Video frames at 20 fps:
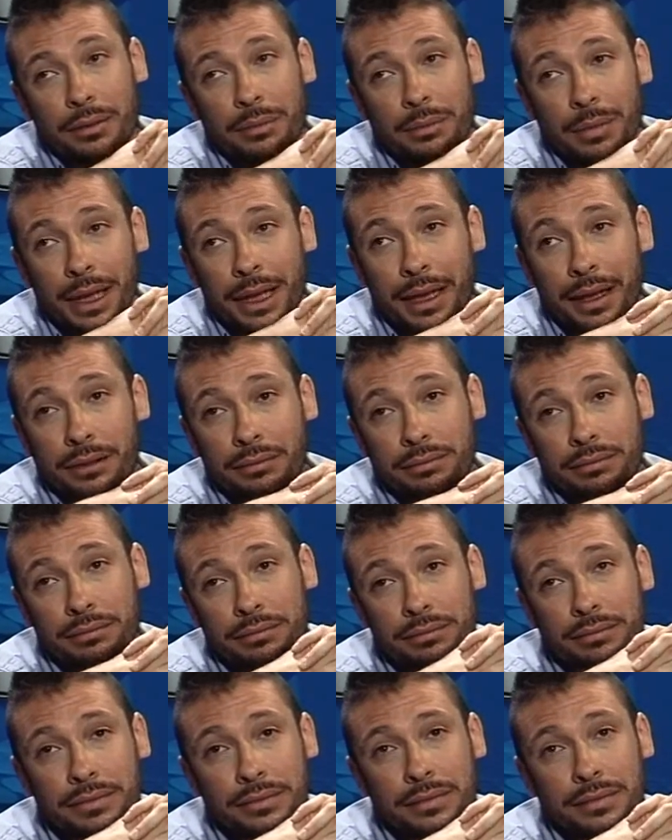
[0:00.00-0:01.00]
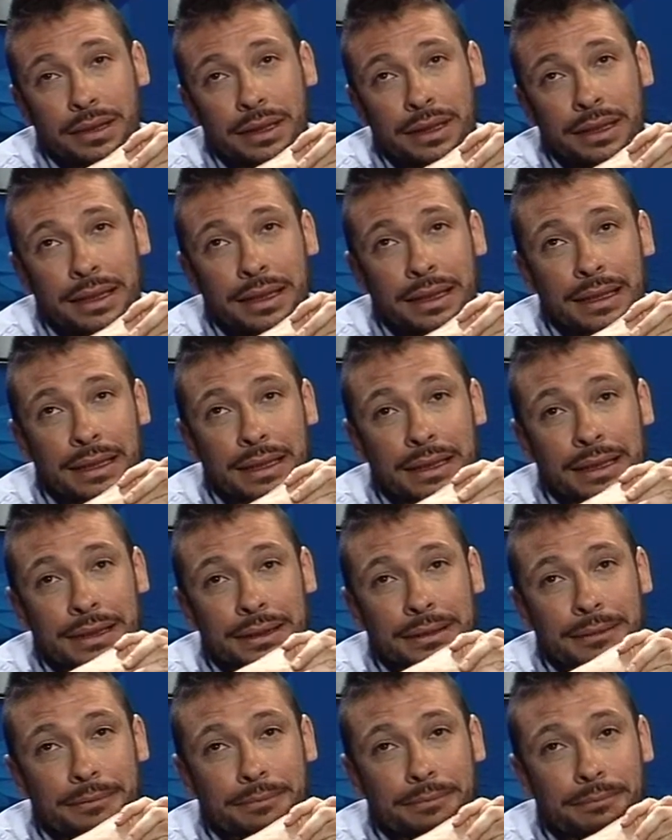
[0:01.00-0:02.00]
Mira,
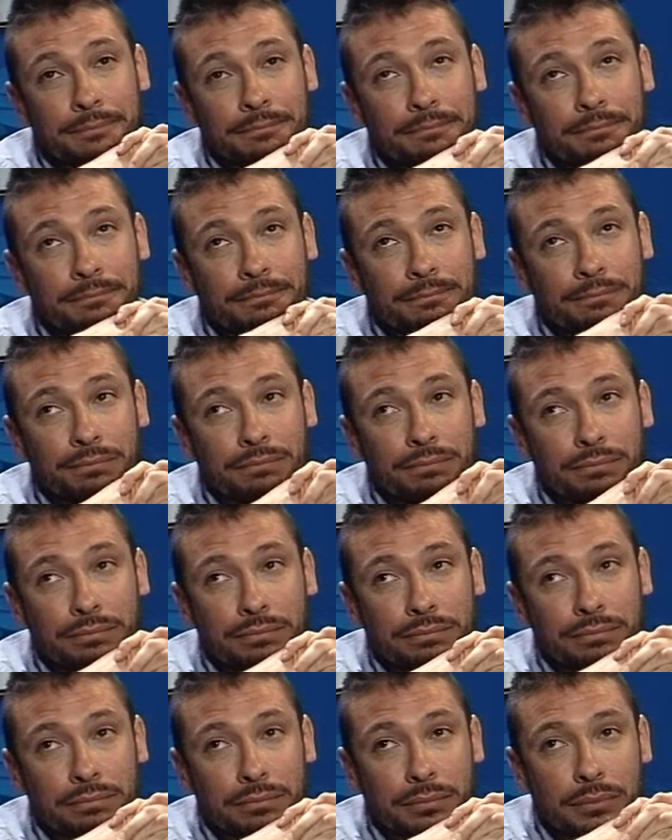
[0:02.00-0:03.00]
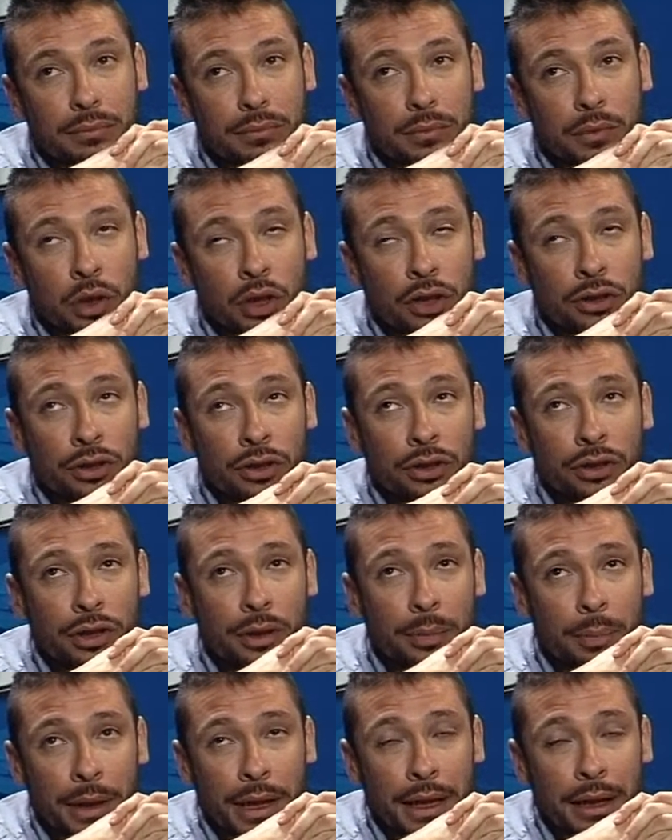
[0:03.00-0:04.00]
eh,
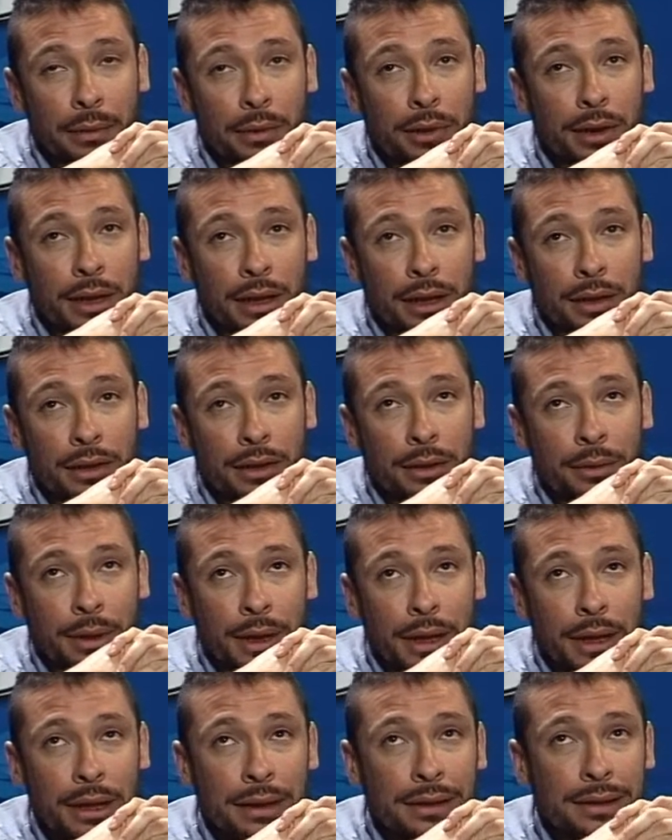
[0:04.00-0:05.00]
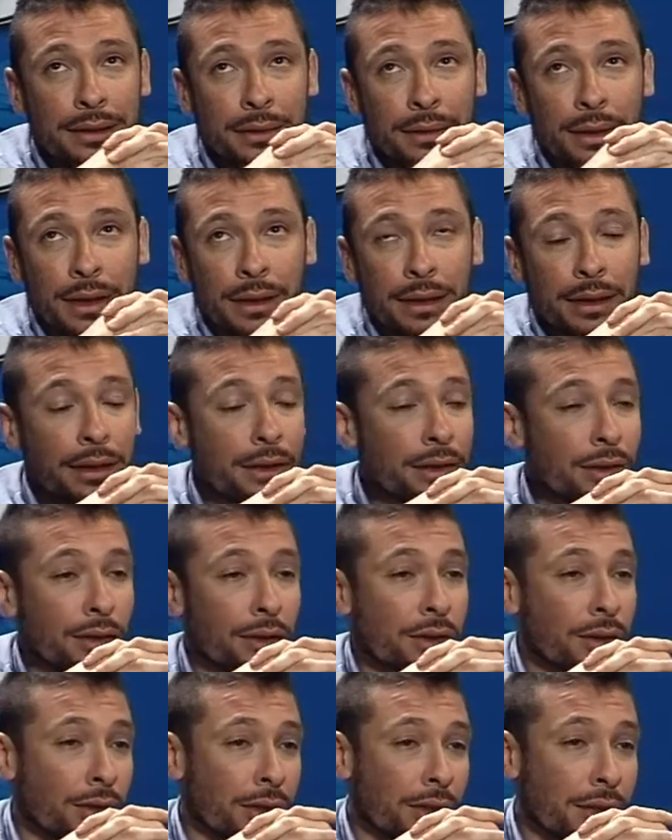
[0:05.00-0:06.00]
nosotros esperamos que el año que viene, si bien dentro
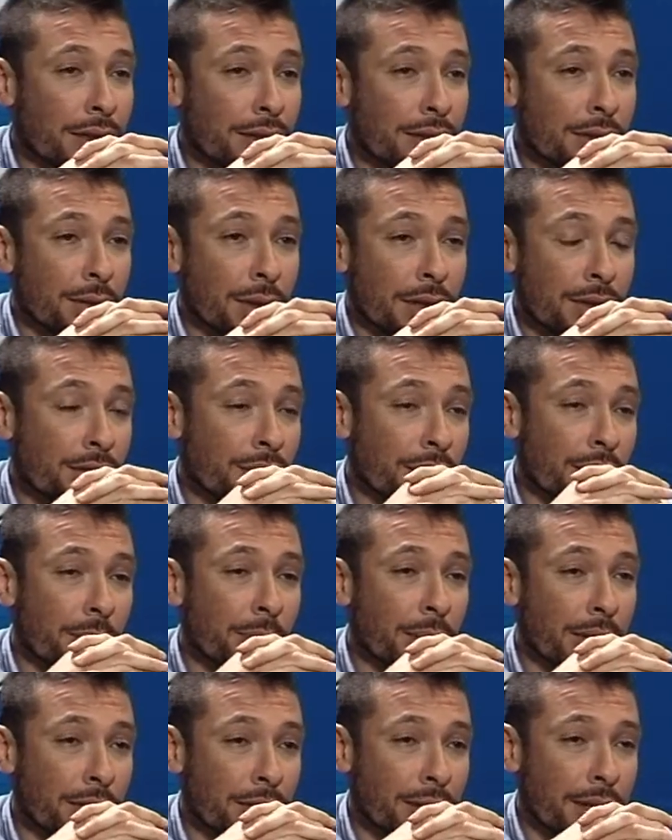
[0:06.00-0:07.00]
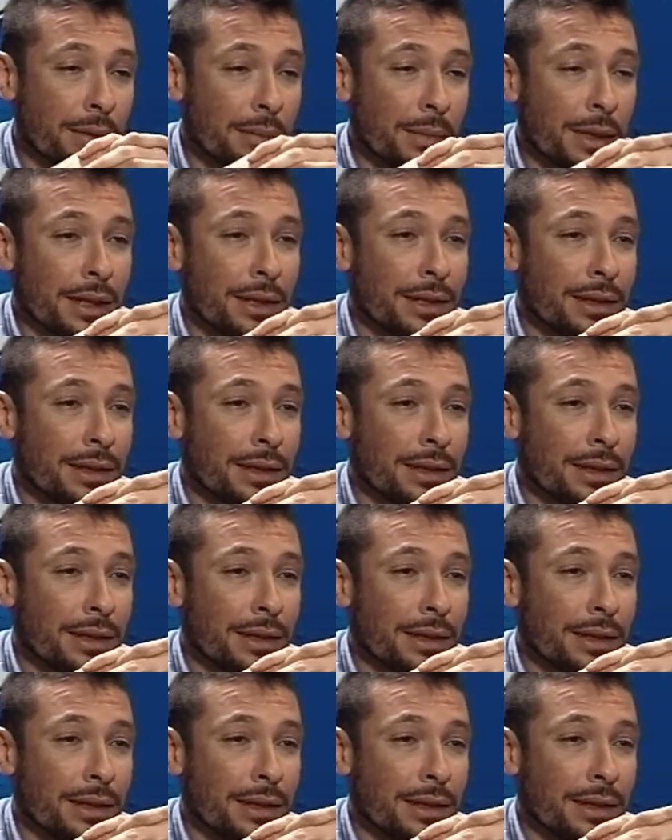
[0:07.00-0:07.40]
de toda la situación y el panorama